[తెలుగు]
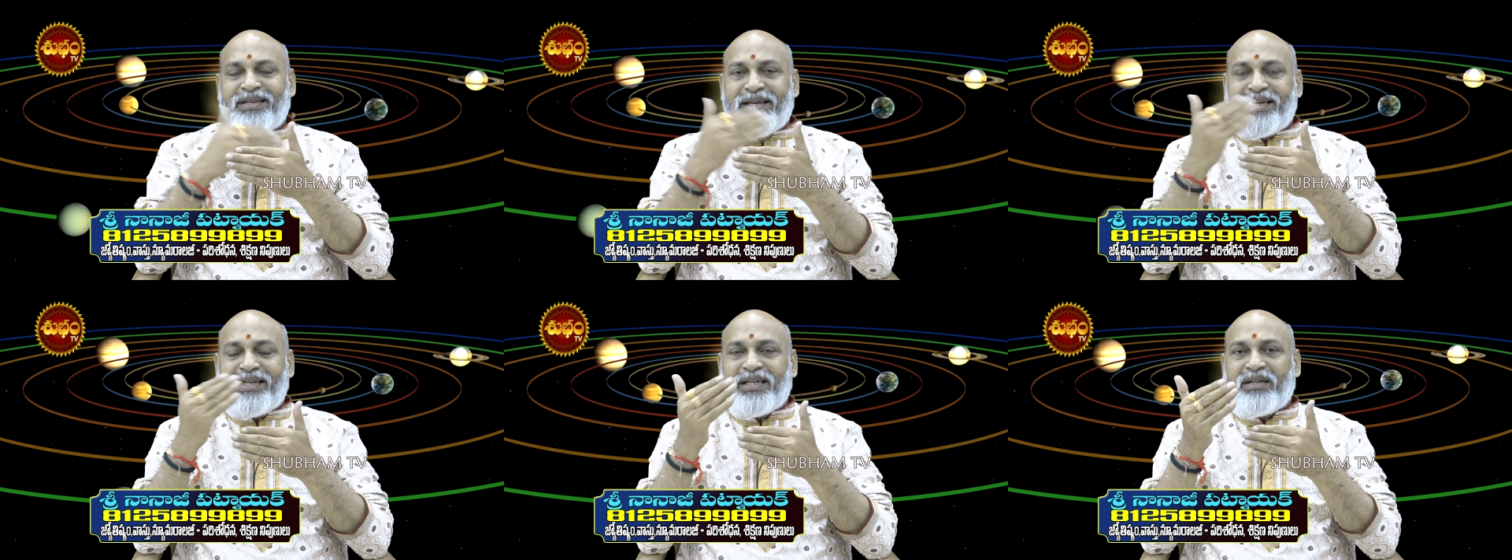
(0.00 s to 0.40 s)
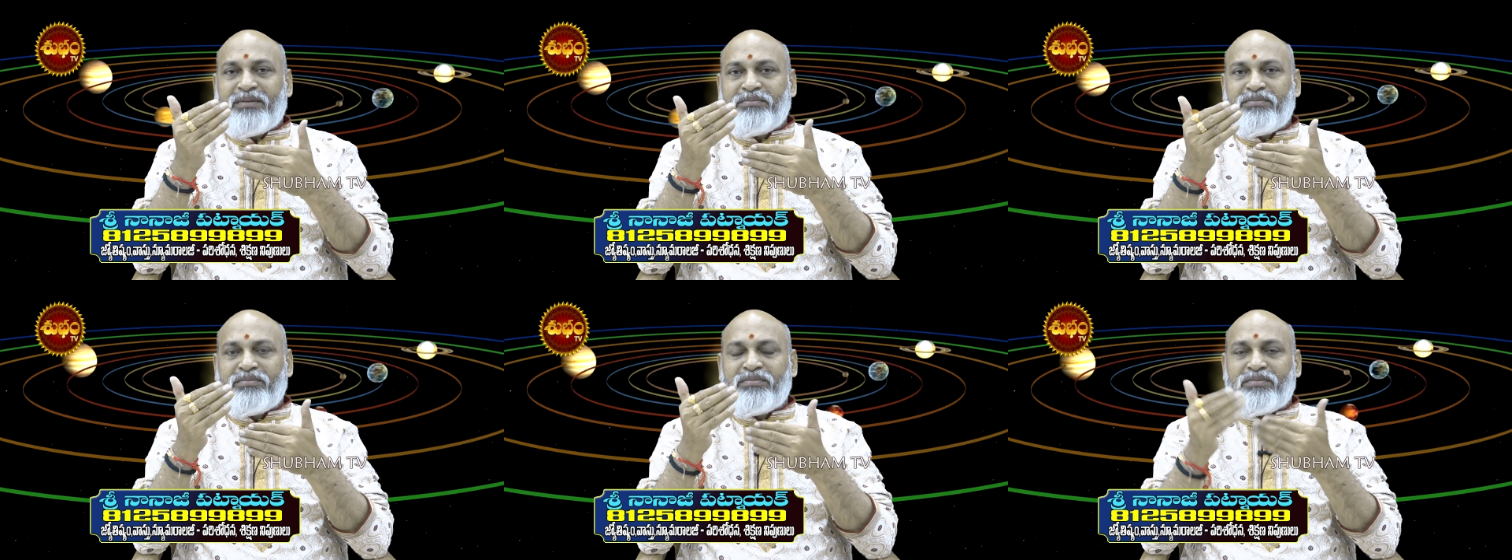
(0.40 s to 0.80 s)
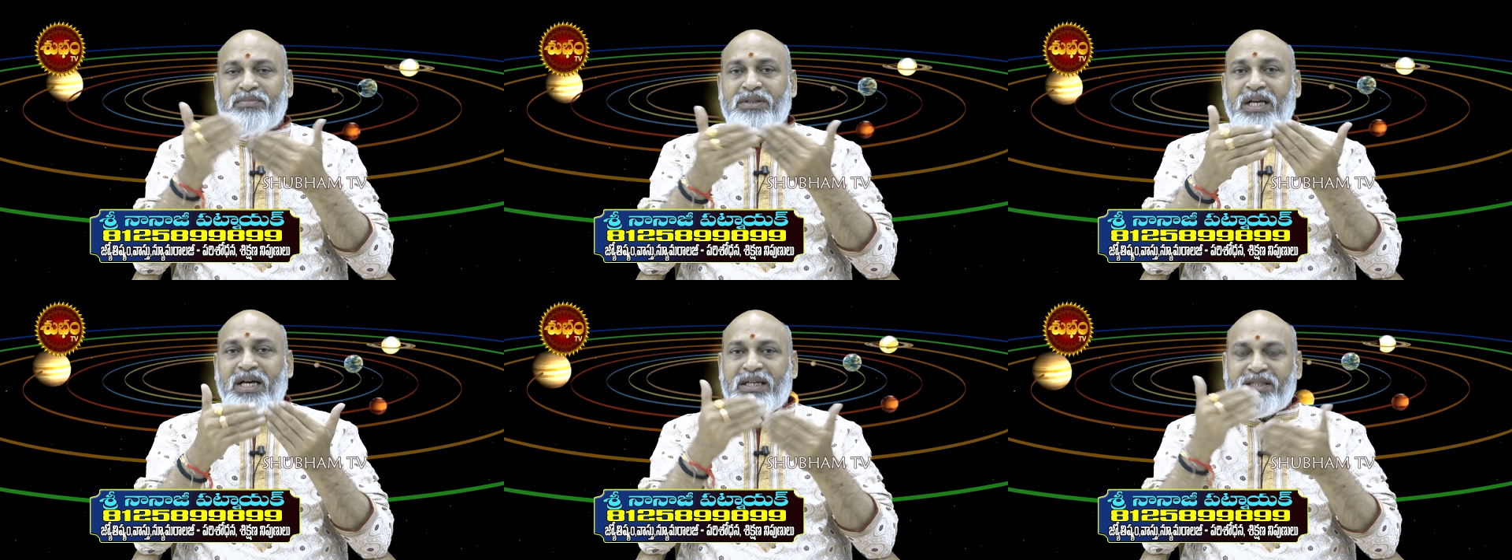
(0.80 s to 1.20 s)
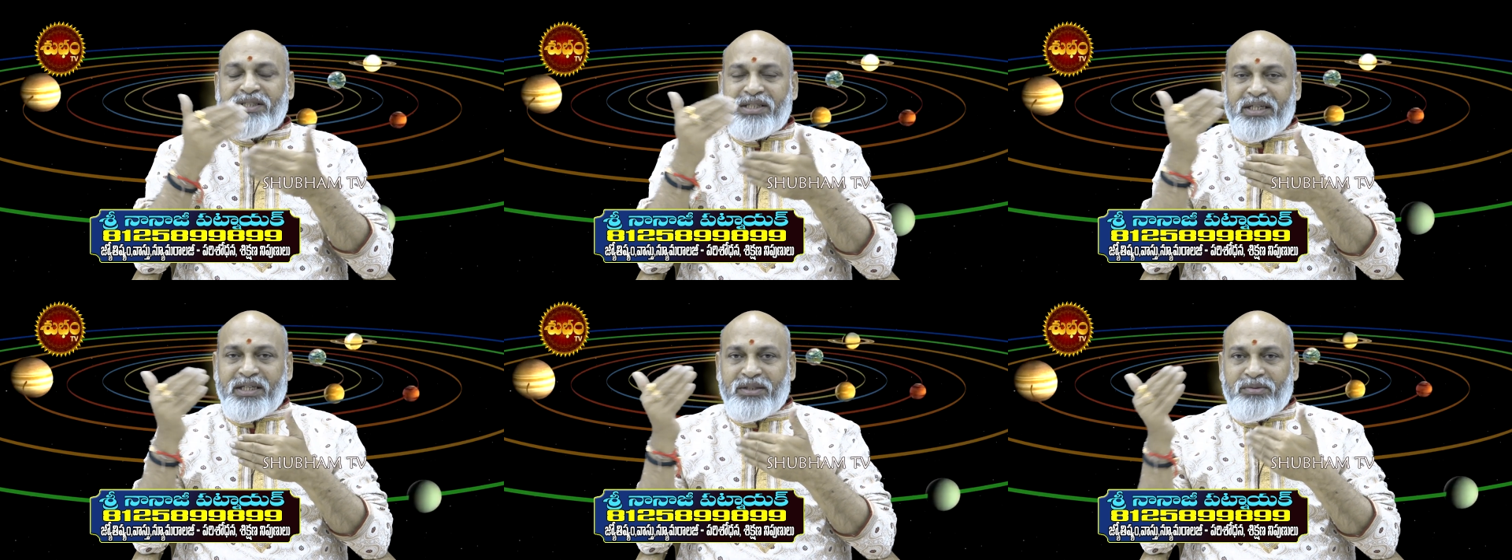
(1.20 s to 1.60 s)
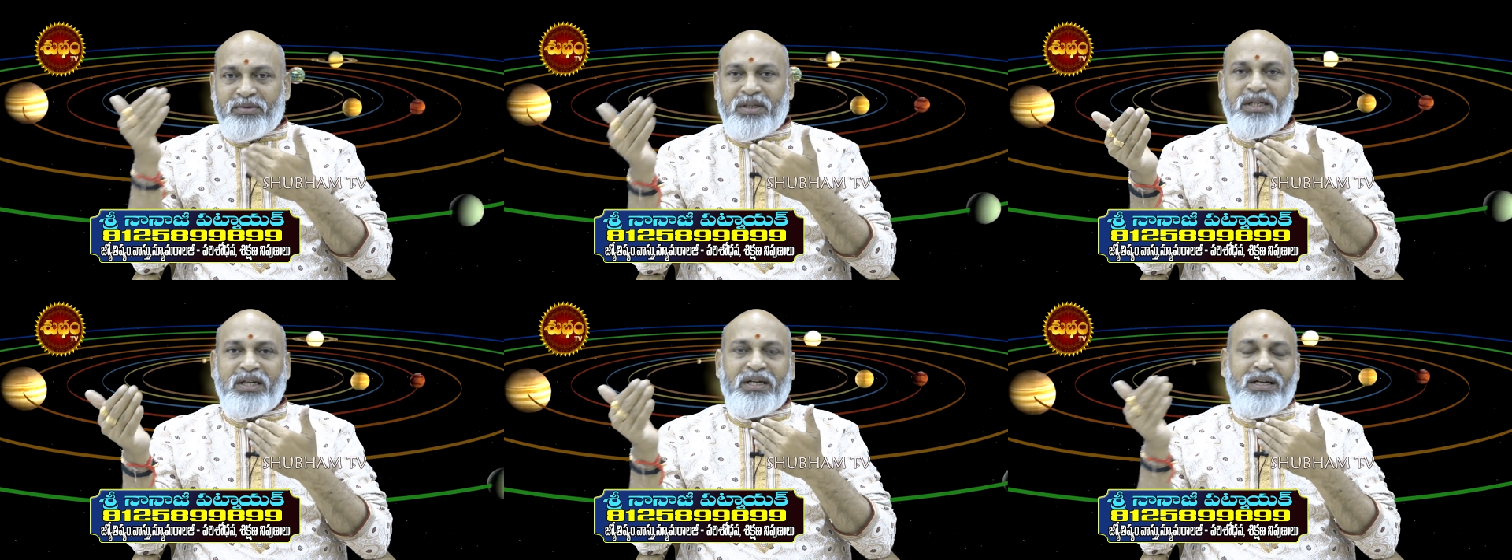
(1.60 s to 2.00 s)
ఏ గ్రహం దానం చేయడం
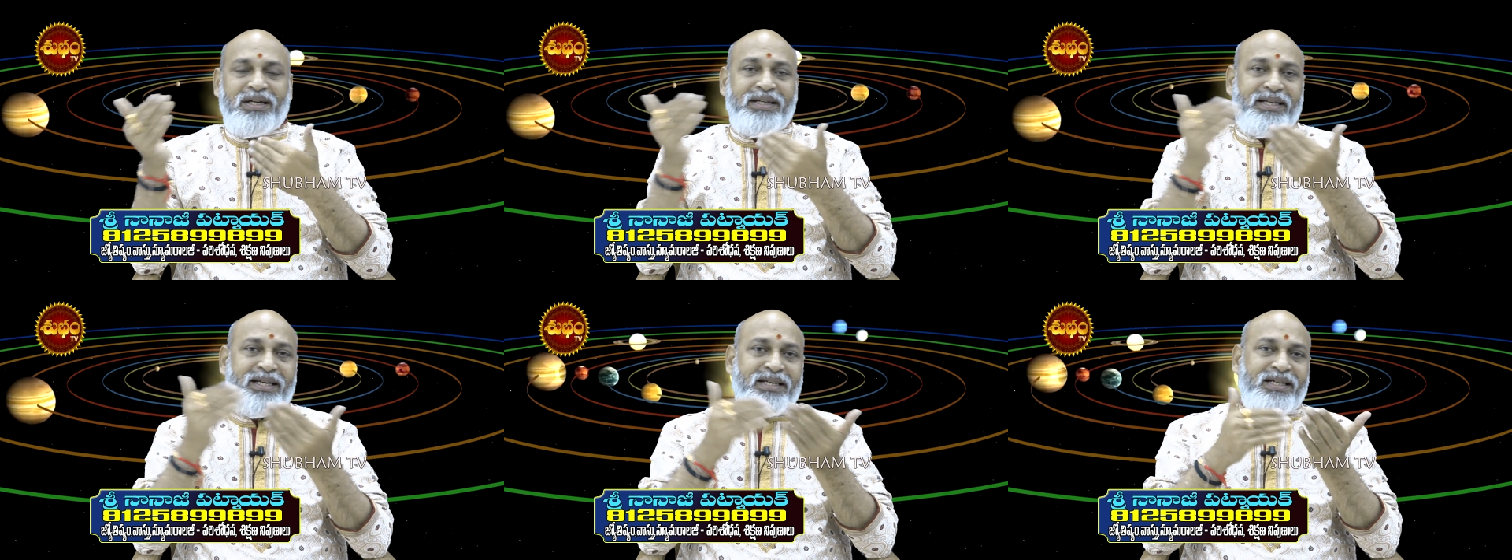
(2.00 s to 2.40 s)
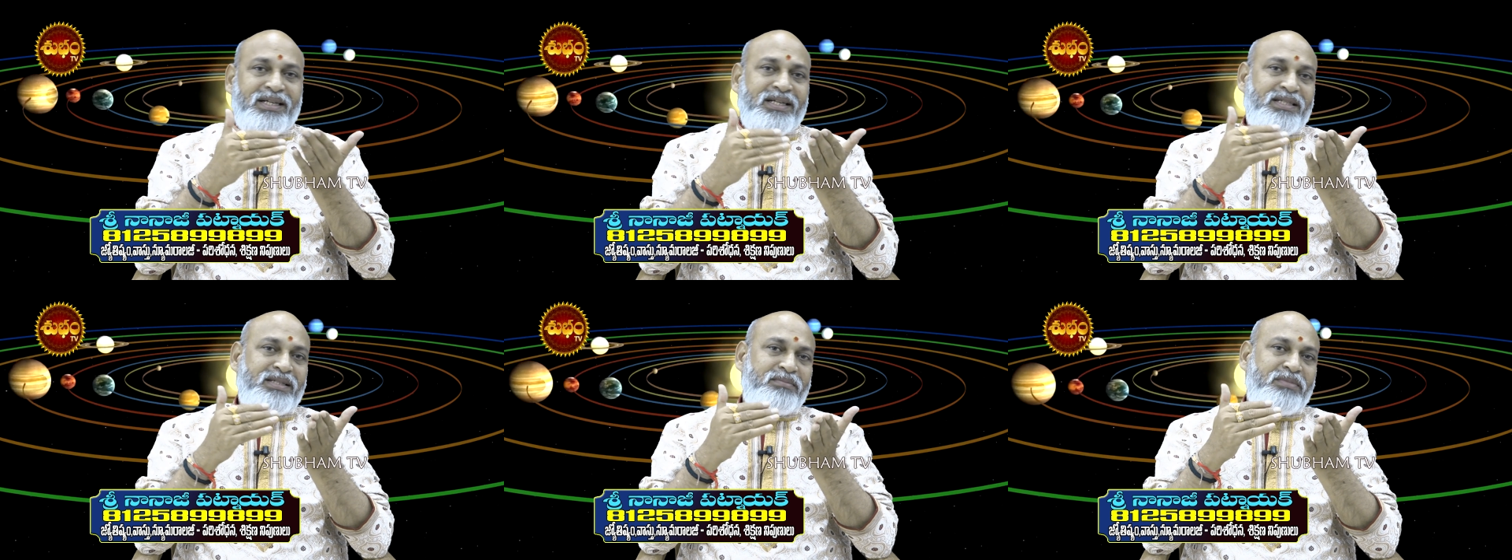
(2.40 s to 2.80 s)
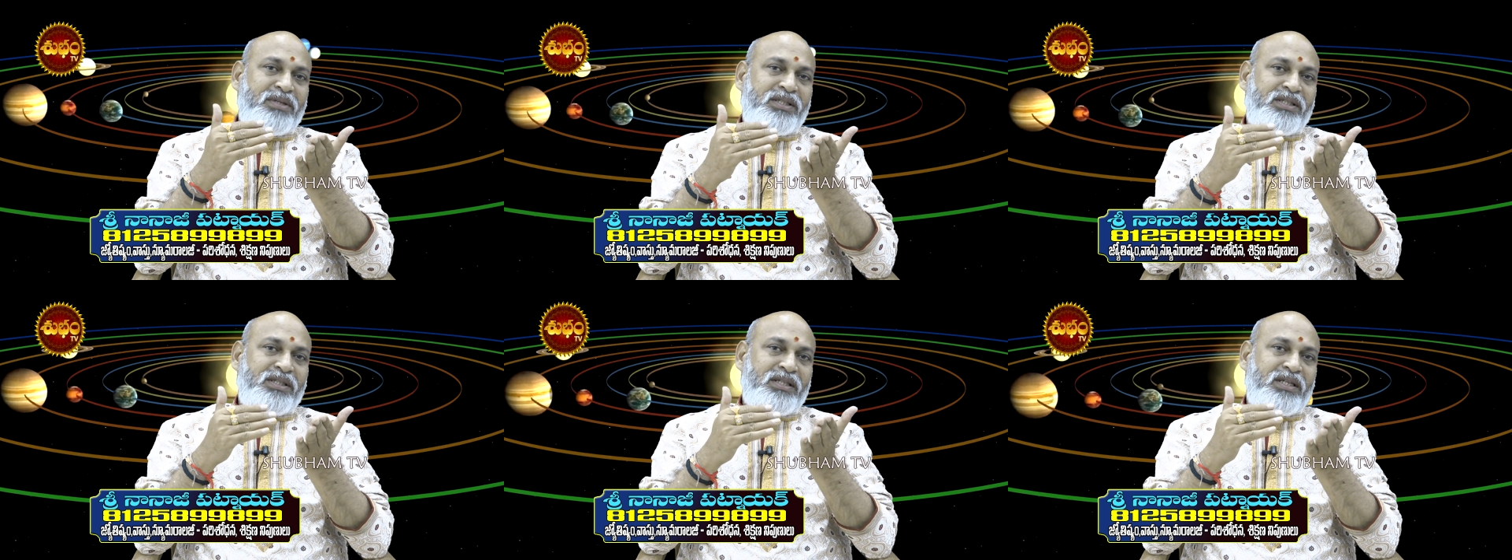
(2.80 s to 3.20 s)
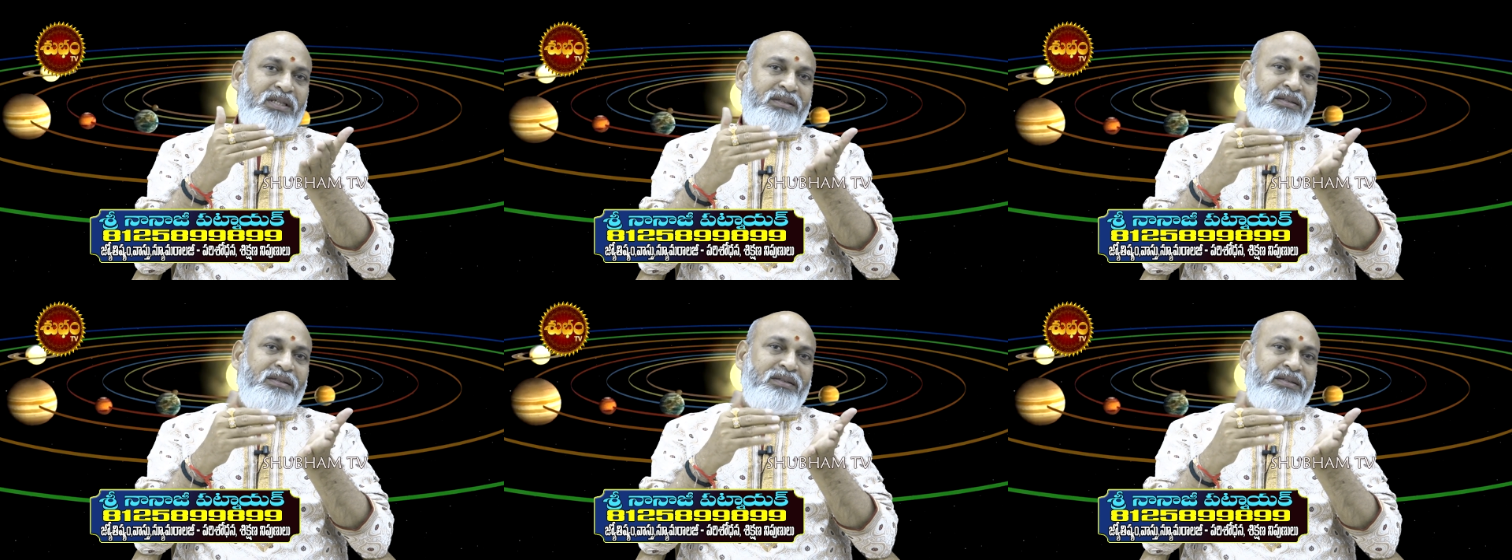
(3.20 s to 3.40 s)
ద్వారా అంటే ఏ గ్రహ సంబంధించిన